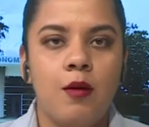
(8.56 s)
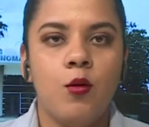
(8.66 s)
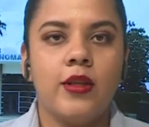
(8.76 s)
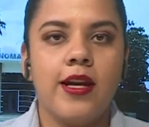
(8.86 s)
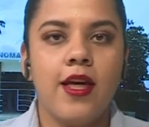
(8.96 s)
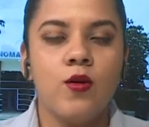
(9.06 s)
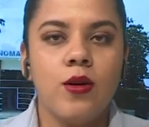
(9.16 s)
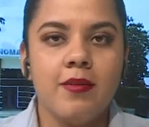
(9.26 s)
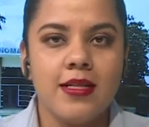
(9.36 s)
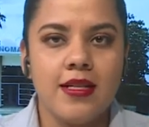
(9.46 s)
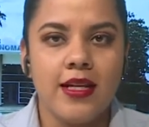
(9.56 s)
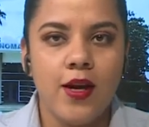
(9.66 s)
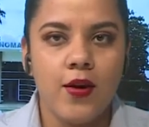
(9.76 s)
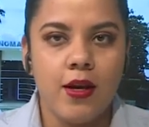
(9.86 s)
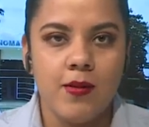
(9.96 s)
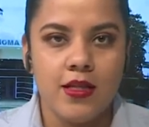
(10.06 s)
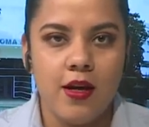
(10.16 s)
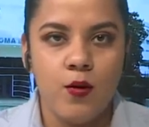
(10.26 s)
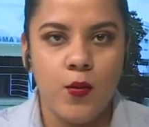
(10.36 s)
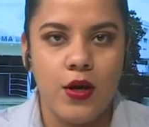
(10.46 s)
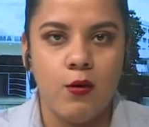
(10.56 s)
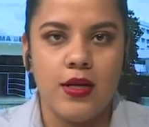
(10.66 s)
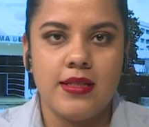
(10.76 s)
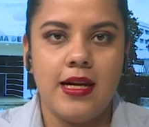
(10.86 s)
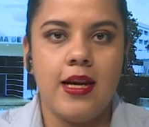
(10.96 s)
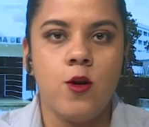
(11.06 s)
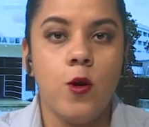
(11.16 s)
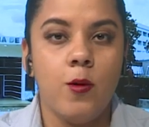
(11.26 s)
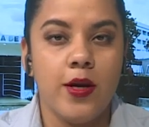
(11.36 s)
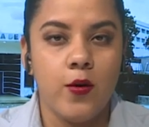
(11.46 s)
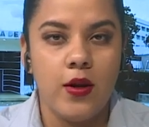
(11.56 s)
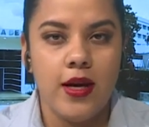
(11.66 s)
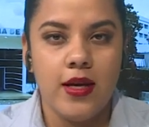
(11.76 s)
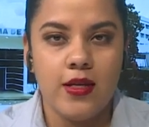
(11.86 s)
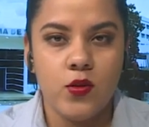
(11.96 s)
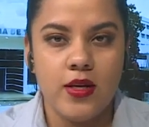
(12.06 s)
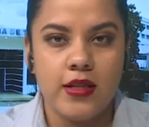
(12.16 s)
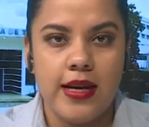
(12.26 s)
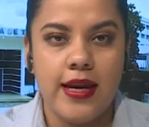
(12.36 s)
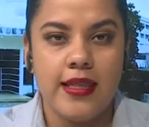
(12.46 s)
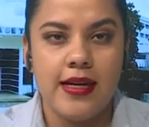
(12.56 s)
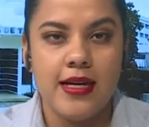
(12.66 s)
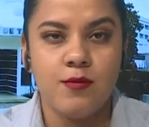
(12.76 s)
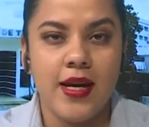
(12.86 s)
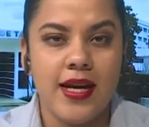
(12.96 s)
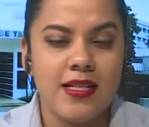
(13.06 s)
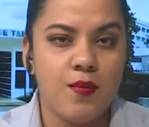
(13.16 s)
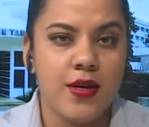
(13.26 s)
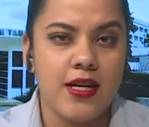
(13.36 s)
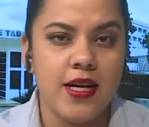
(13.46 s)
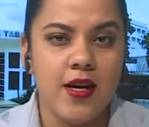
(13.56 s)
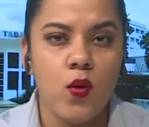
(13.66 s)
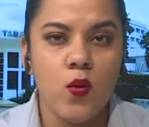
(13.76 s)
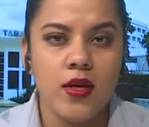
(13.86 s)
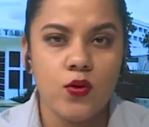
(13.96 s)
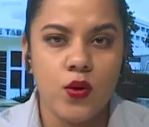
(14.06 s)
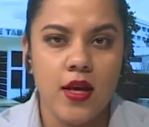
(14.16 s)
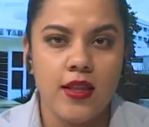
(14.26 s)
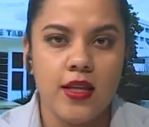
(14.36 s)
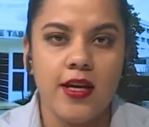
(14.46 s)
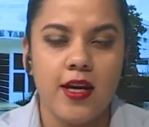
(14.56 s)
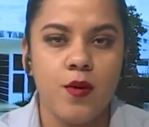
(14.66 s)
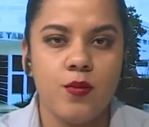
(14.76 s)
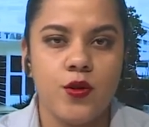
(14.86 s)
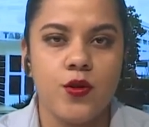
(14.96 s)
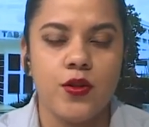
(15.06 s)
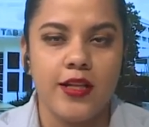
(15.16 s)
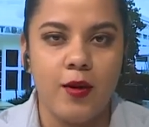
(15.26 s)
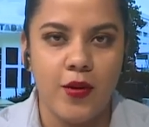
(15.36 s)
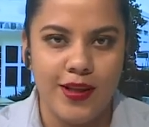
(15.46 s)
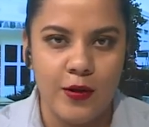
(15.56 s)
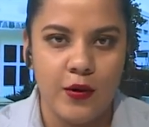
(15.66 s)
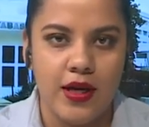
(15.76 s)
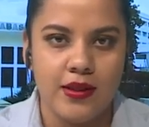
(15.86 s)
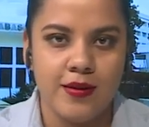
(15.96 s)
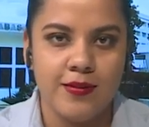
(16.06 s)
voluntariado universitario encabezado por Aurestela Noverola hizo entrega de las becas a padrina un estudiante en el campus Chontalpa de Lojat.